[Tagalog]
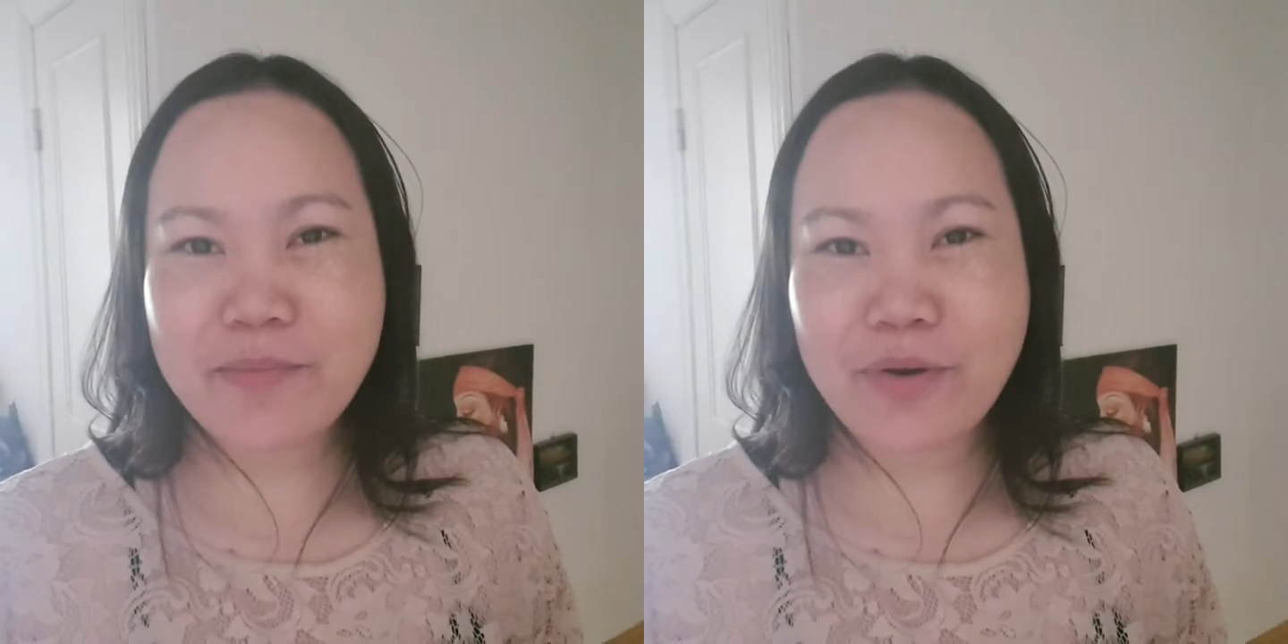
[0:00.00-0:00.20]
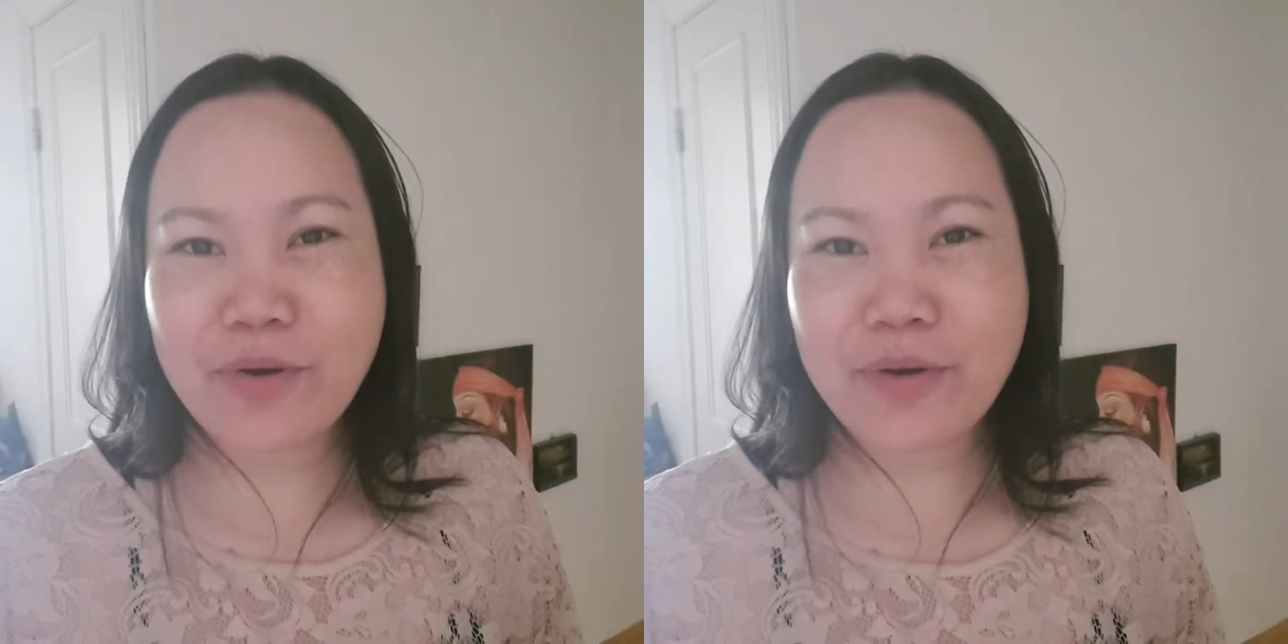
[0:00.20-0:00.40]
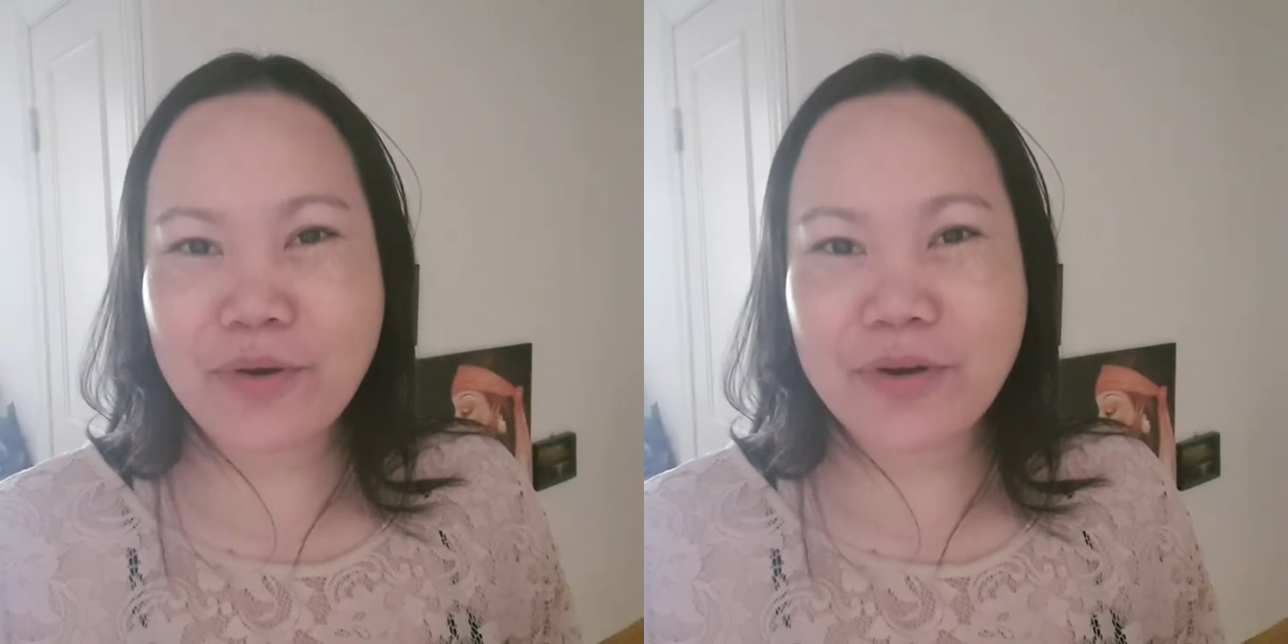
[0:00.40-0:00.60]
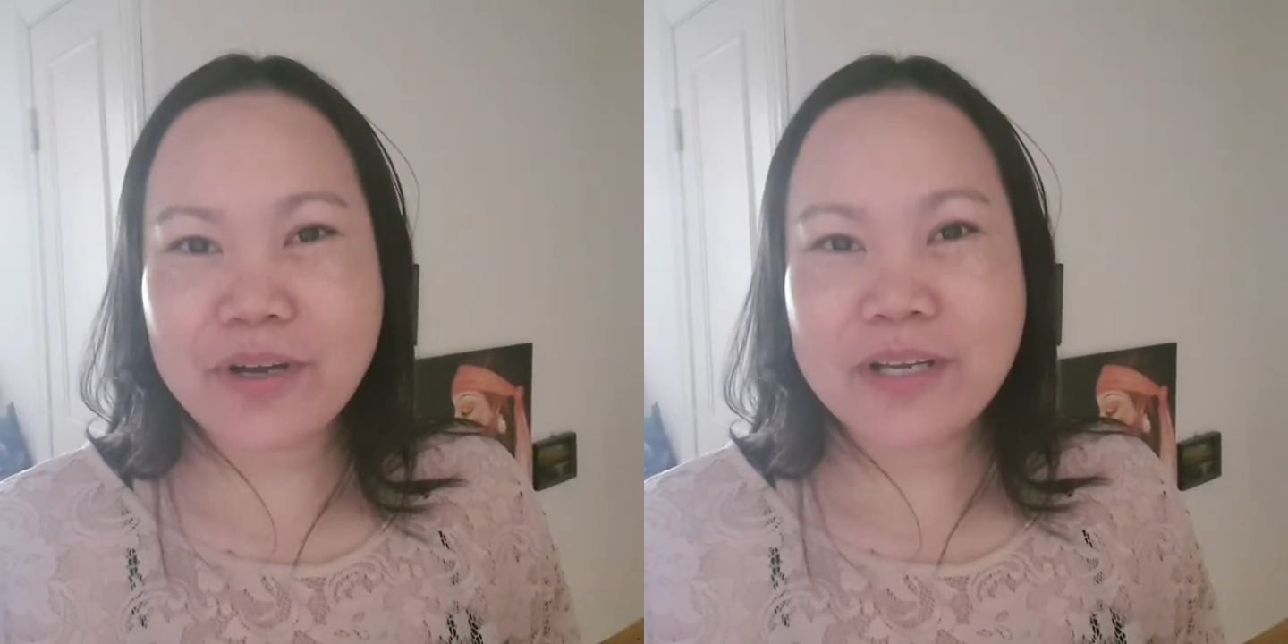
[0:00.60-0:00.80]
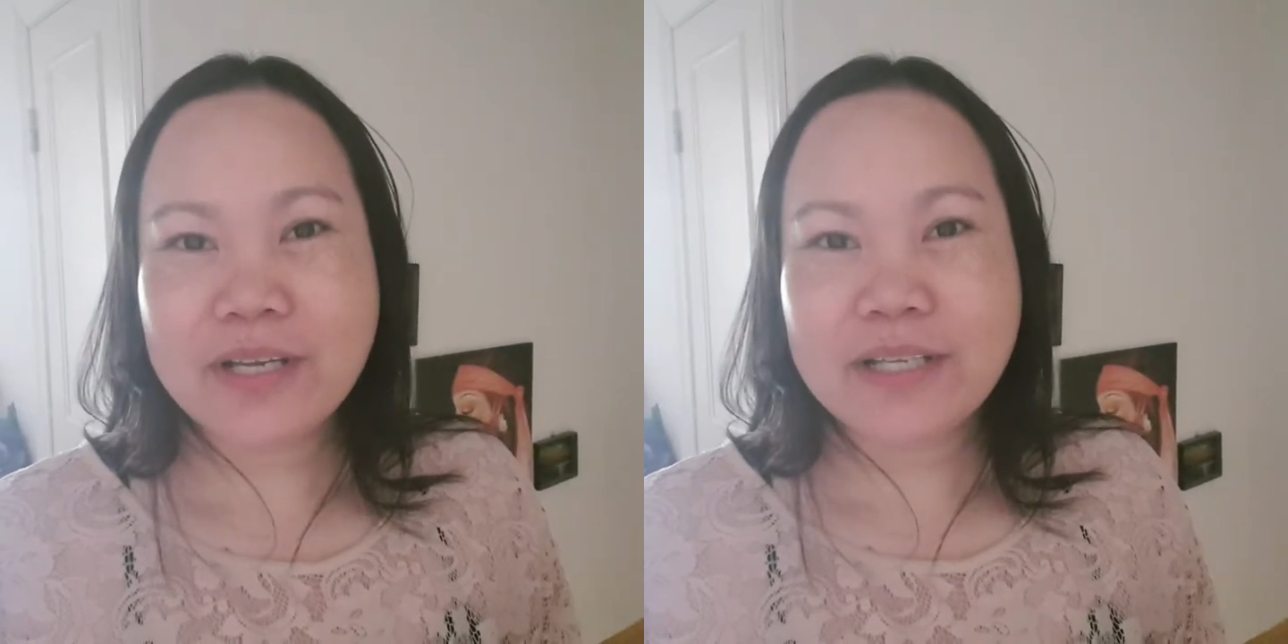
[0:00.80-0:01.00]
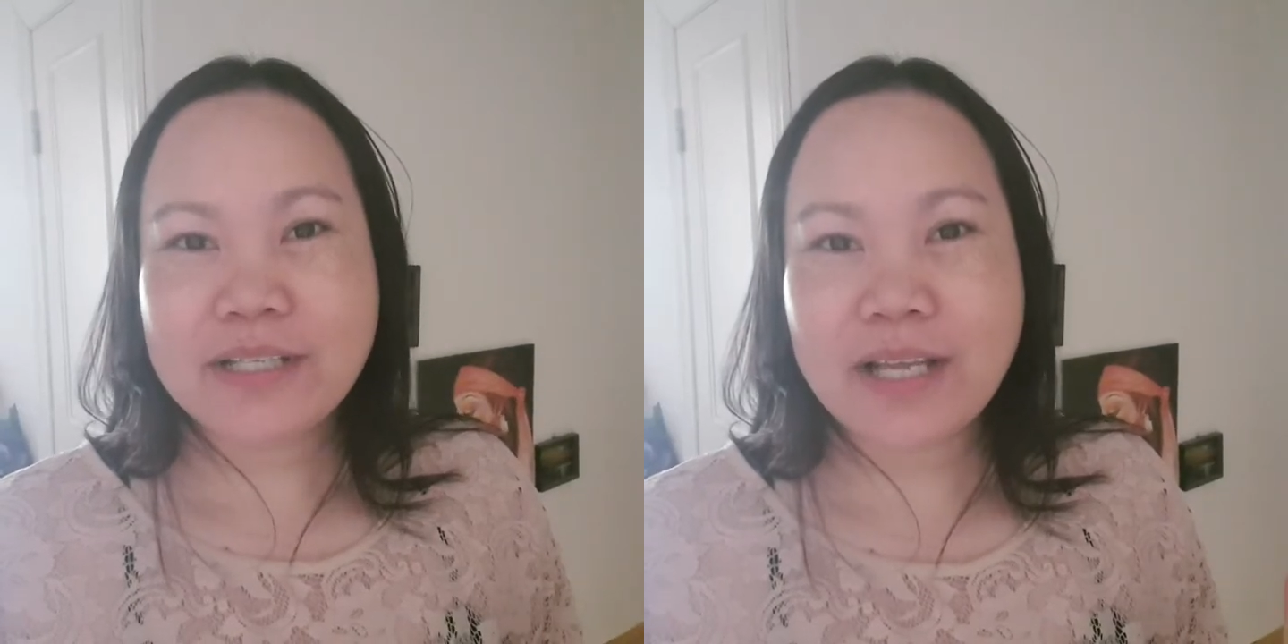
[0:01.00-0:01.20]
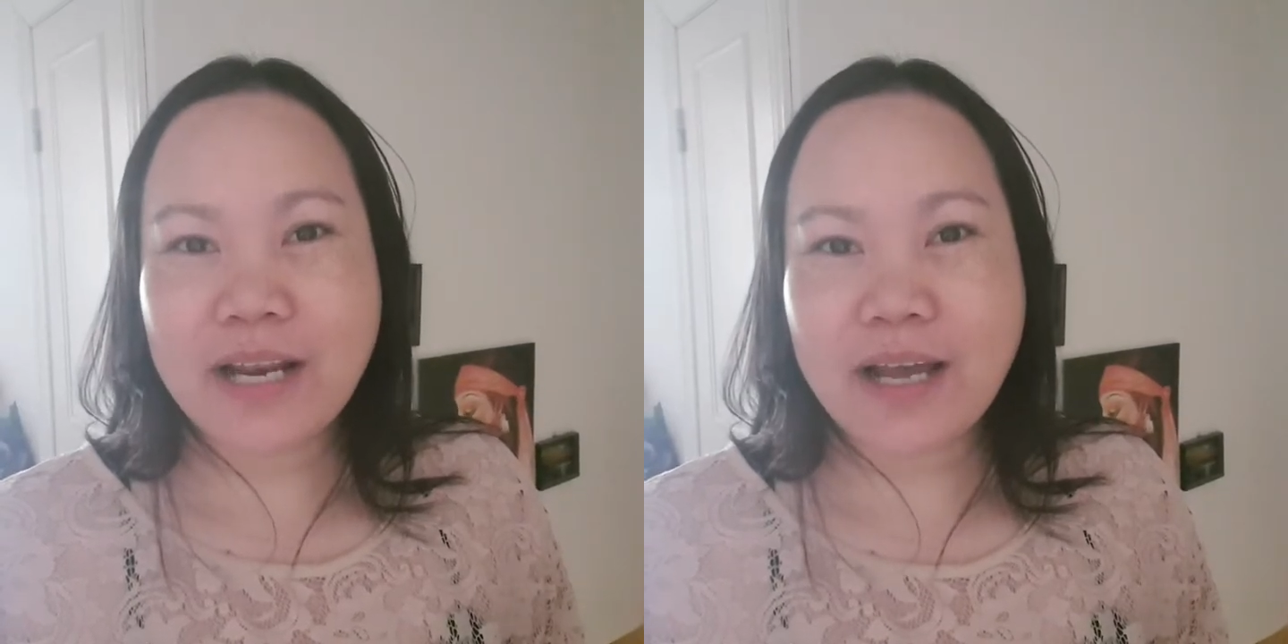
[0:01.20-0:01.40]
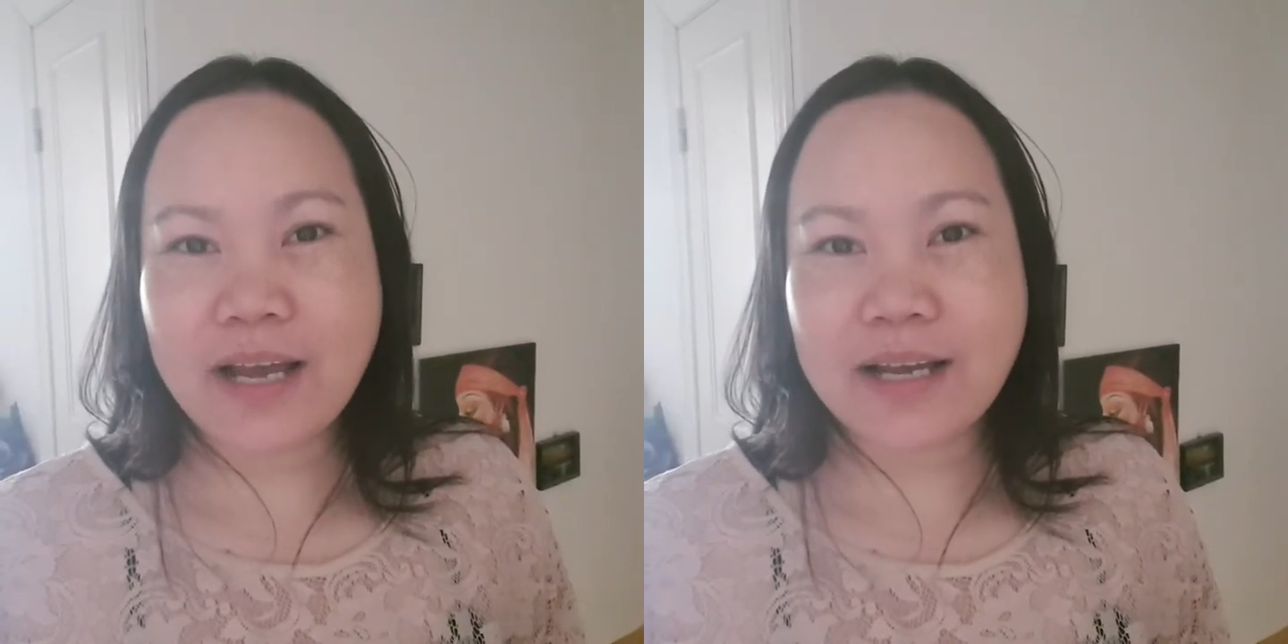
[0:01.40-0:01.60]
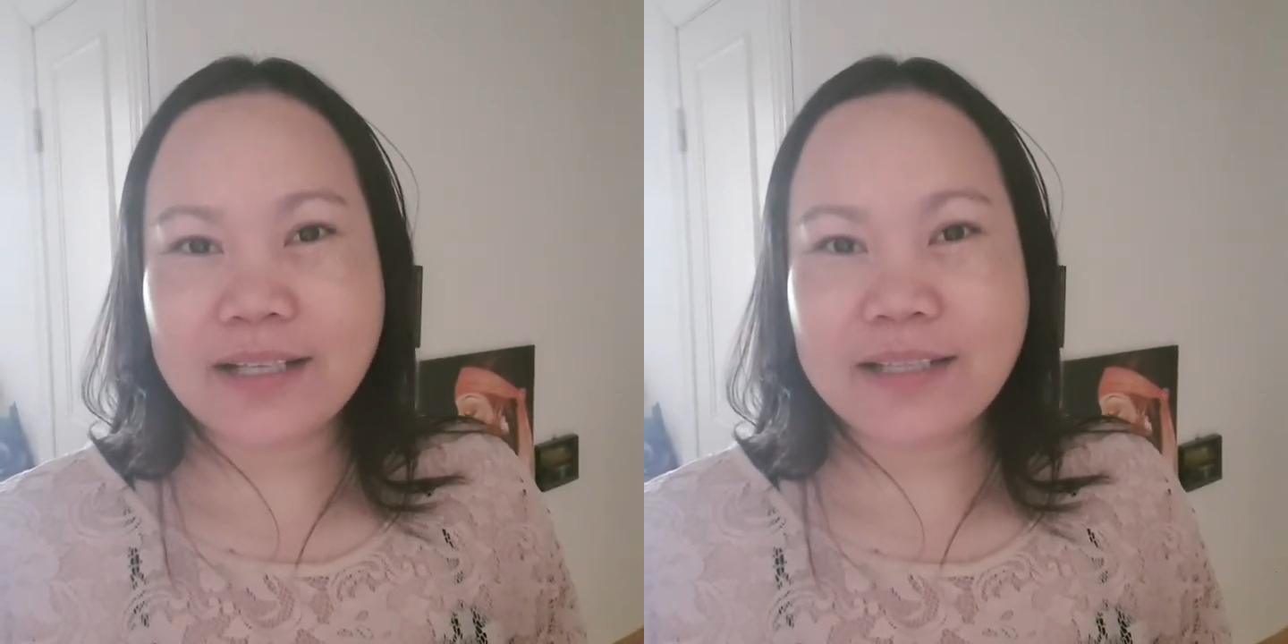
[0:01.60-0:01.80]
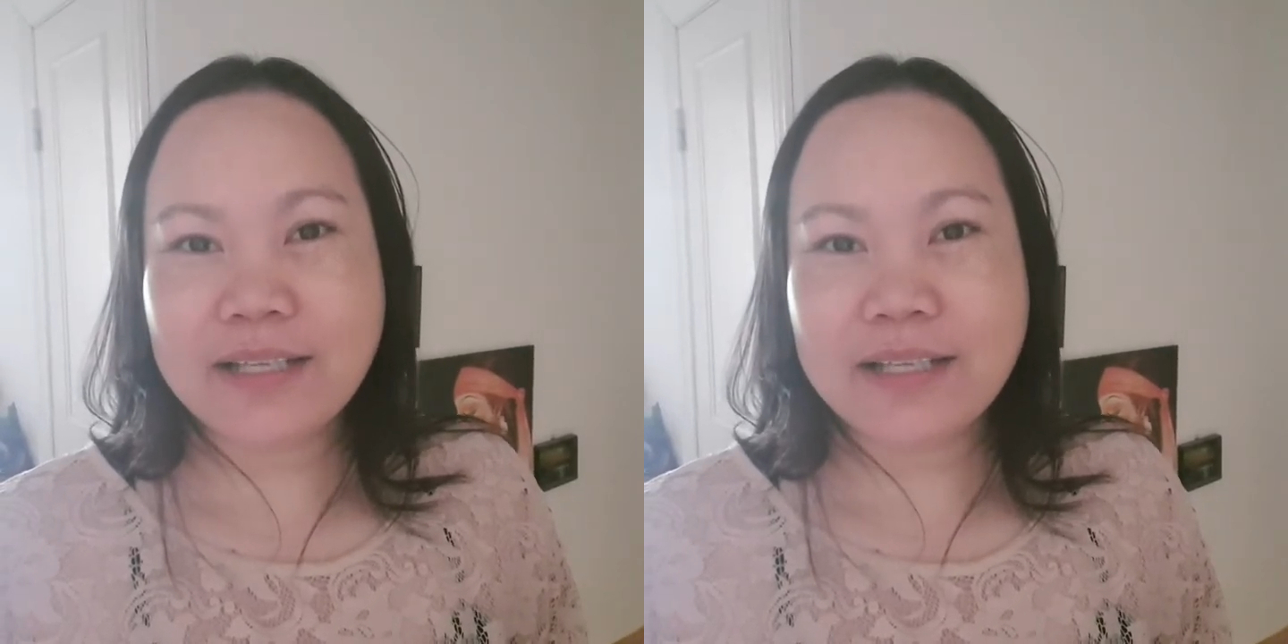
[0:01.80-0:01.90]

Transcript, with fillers: po sa lahat.